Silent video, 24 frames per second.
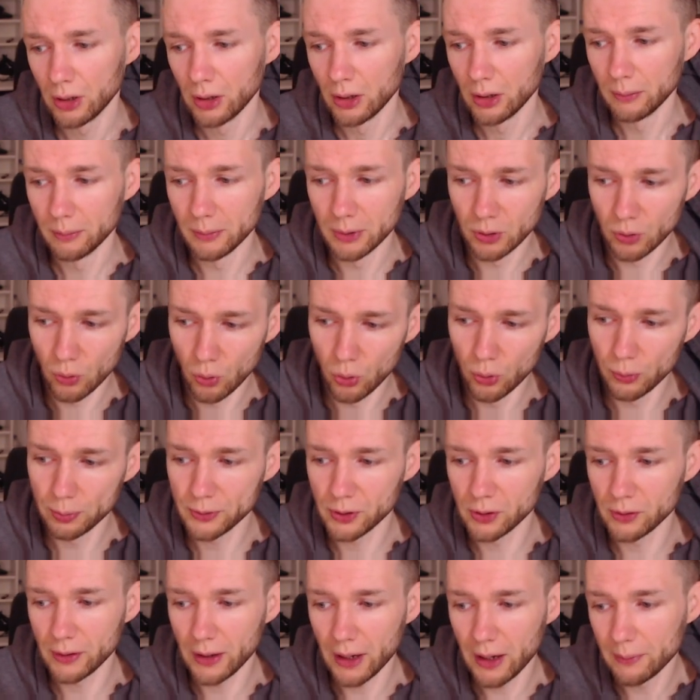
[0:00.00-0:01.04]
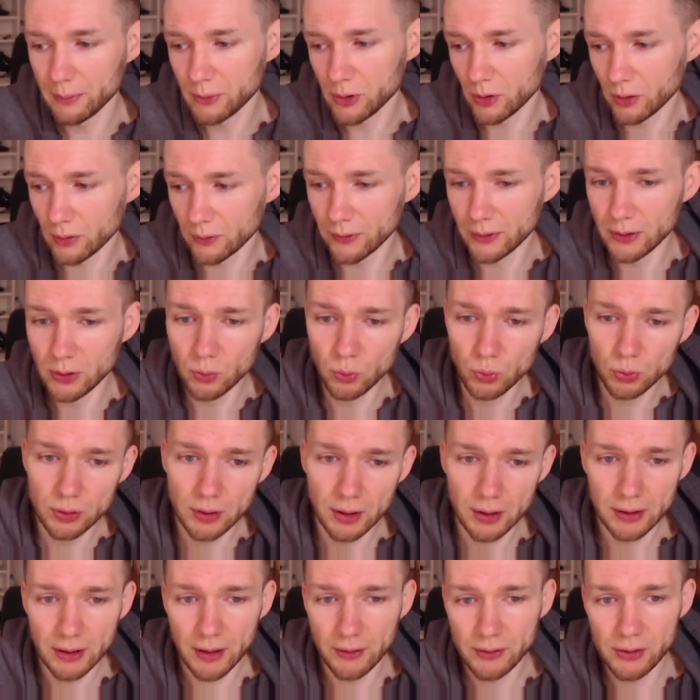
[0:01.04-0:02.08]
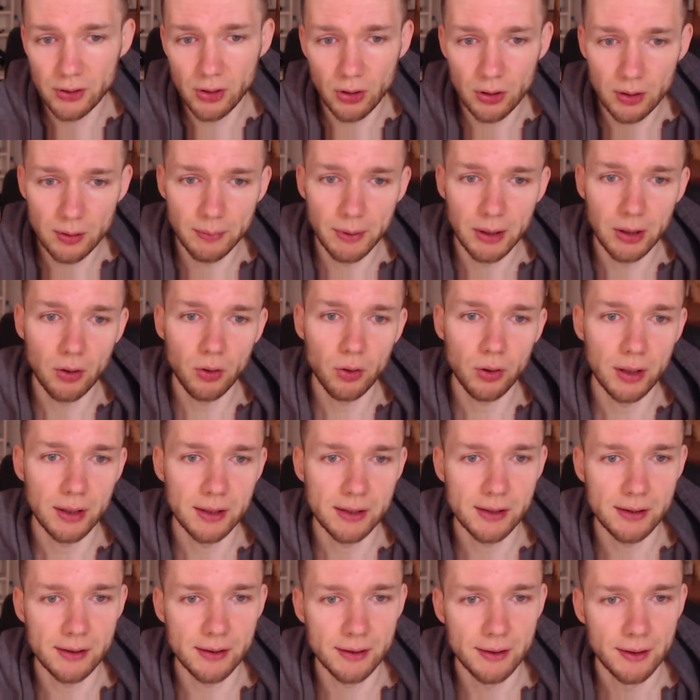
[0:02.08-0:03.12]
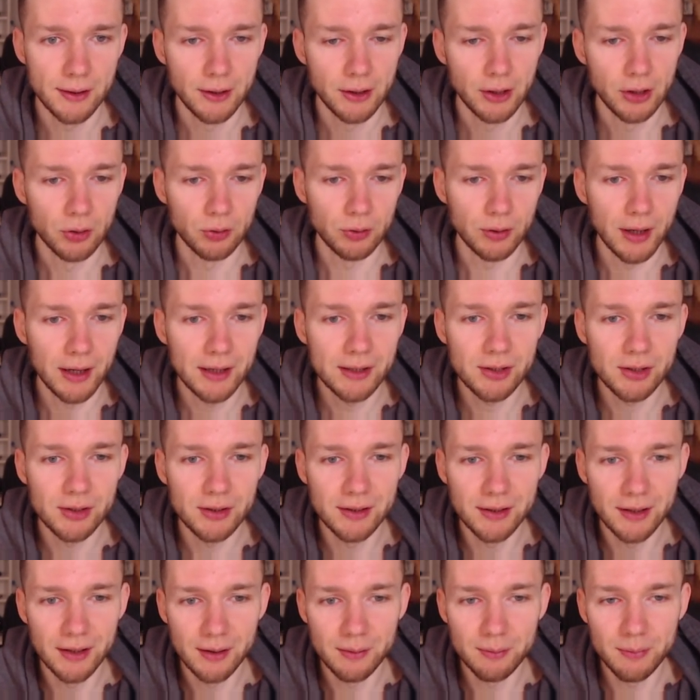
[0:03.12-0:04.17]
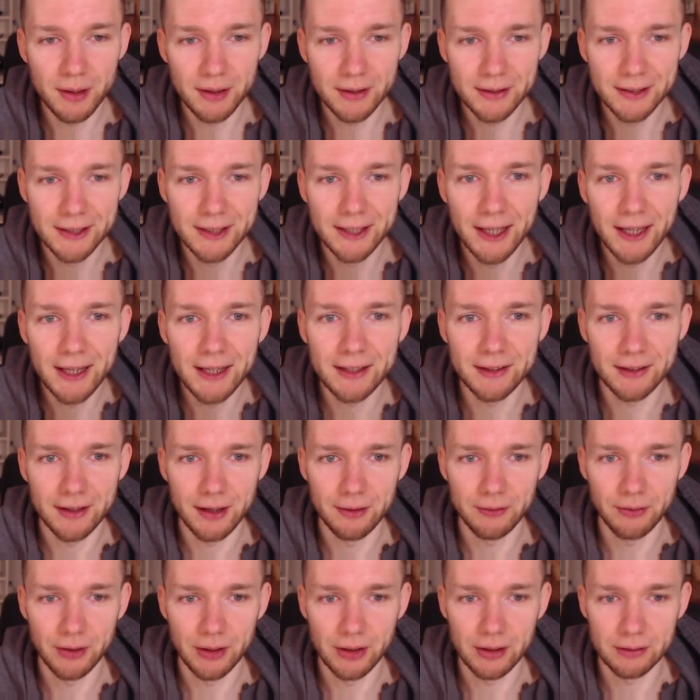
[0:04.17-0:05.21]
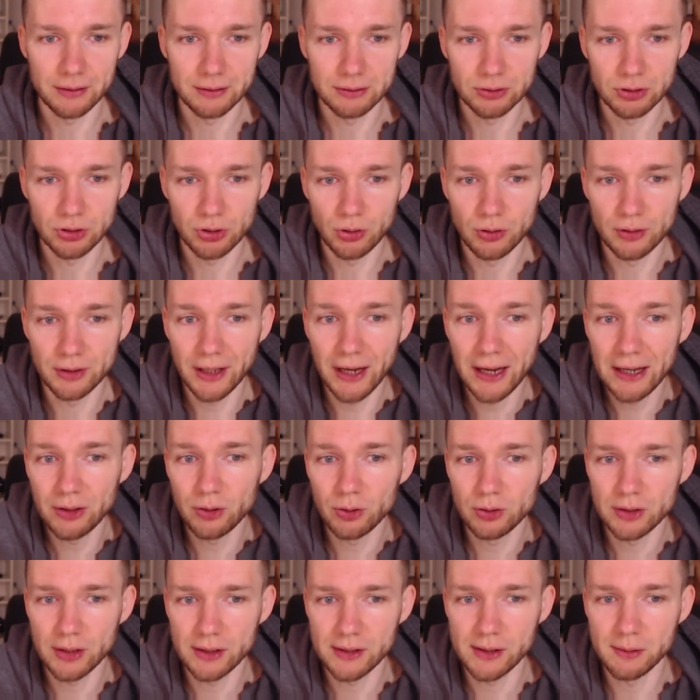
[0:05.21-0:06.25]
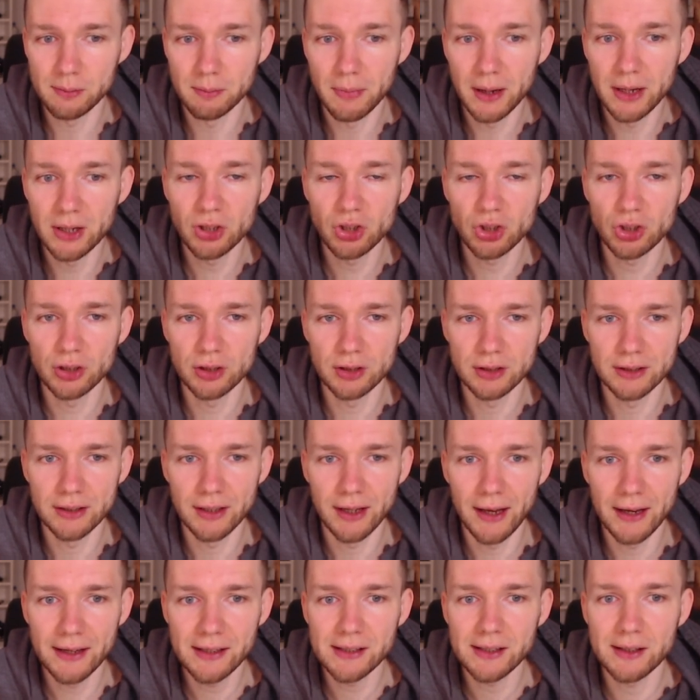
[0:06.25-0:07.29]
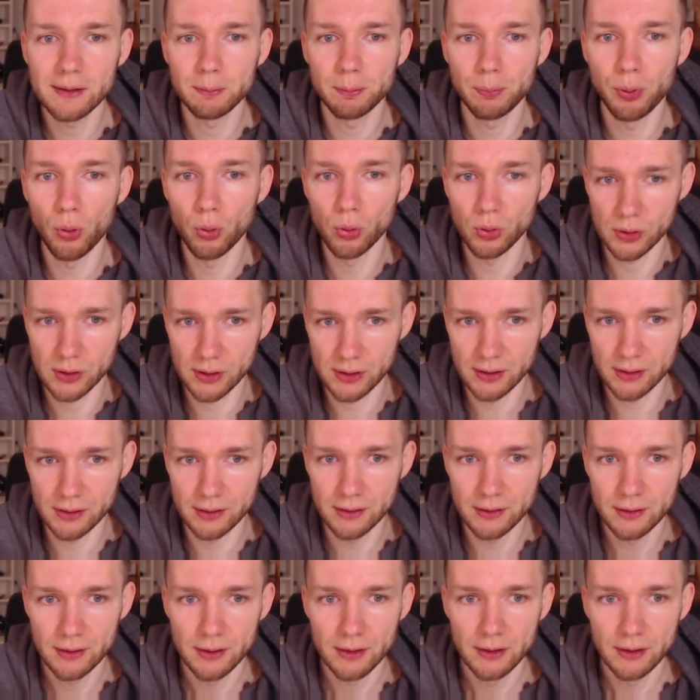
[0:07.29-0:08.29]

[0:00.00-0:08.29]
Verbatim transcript: mit Obst und abends irgendwie Nudeln, ja, was könnte man noch essen? Und da hast du hier immer Ideen einfach. Schon dadurch, dass die Menschen ihr Essen posten,